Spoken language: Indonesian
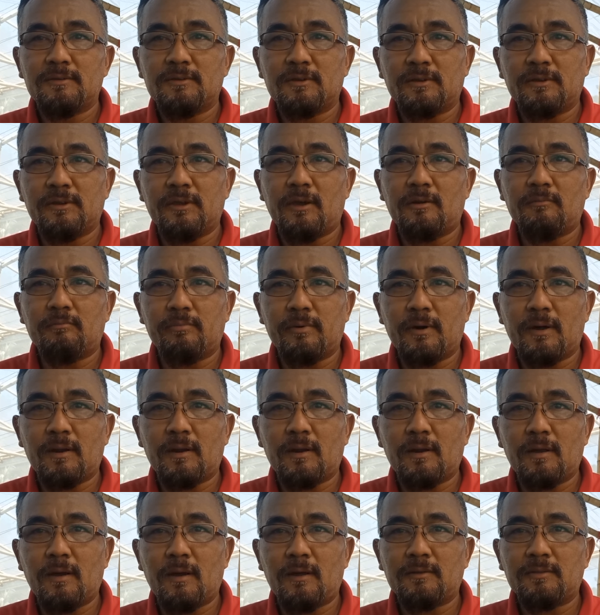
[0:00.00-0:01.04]
sekian
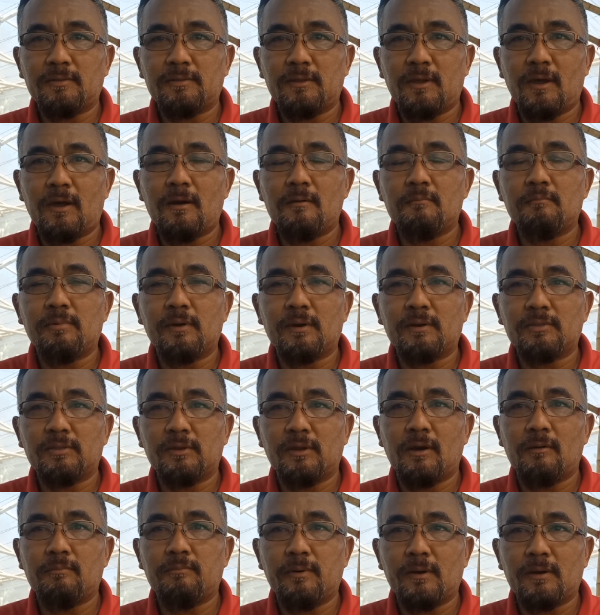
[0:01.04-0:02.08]
bar artinya hampir
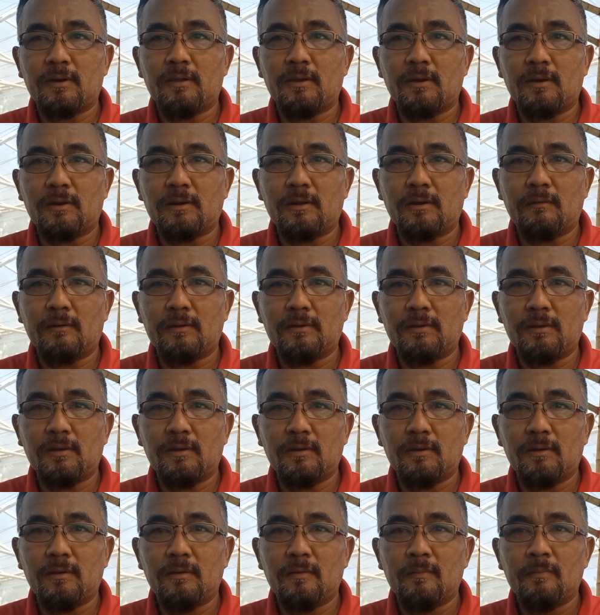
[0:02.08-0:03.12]
3 bar ya kan kawan ya
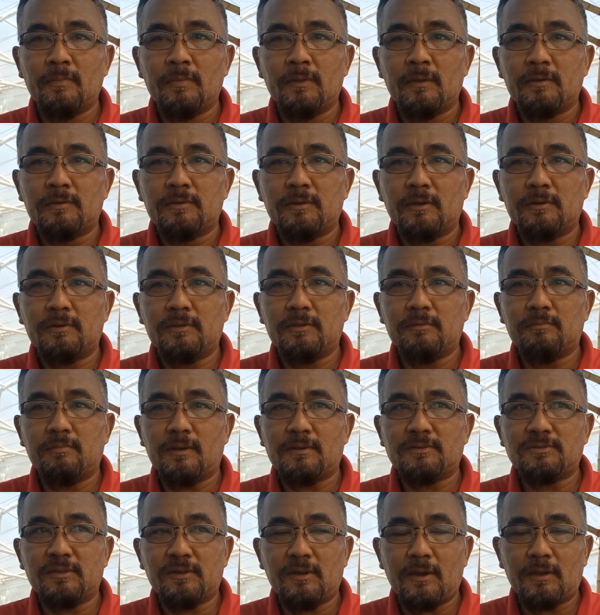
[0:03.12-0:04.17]
jadi
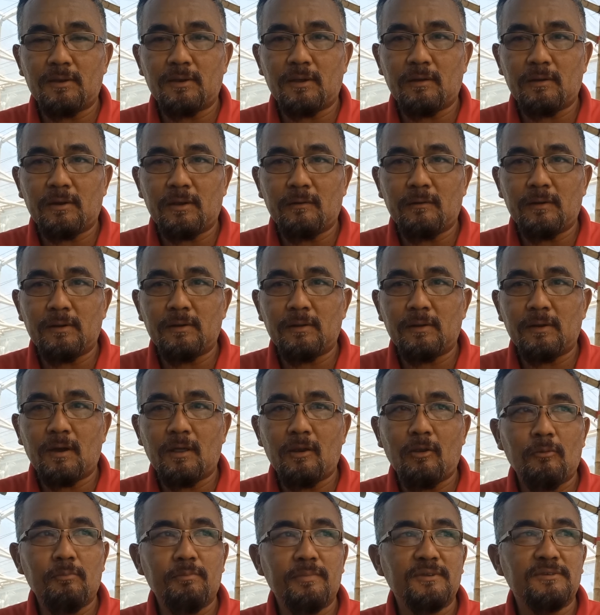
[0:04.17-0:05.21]
pastikan kawan-kawan
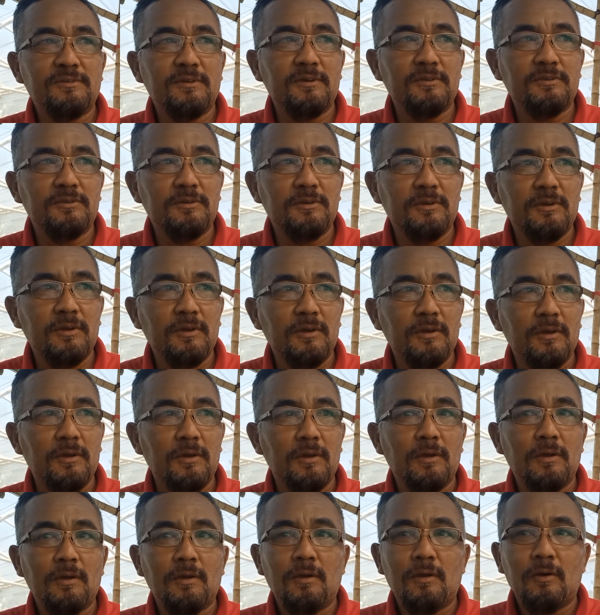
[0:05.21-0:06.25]
kalau PCJ
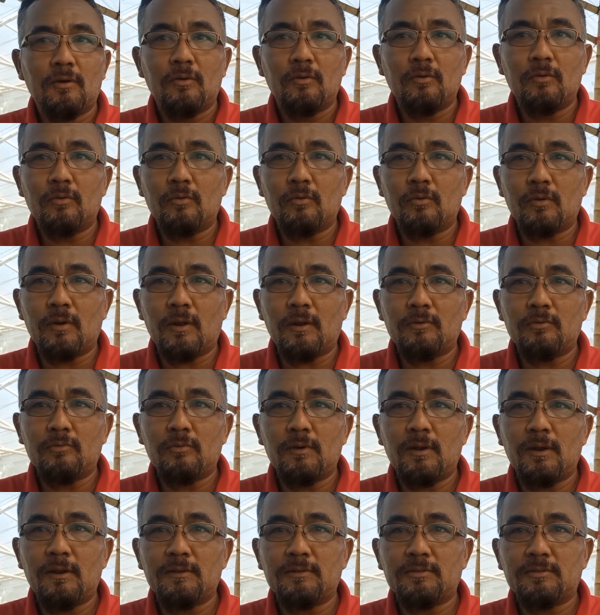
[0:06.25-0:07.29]
ukuran
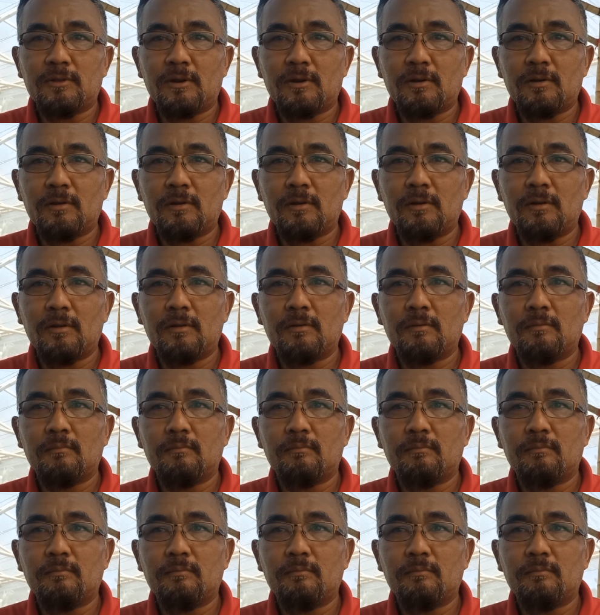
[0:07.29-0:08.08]
2 liter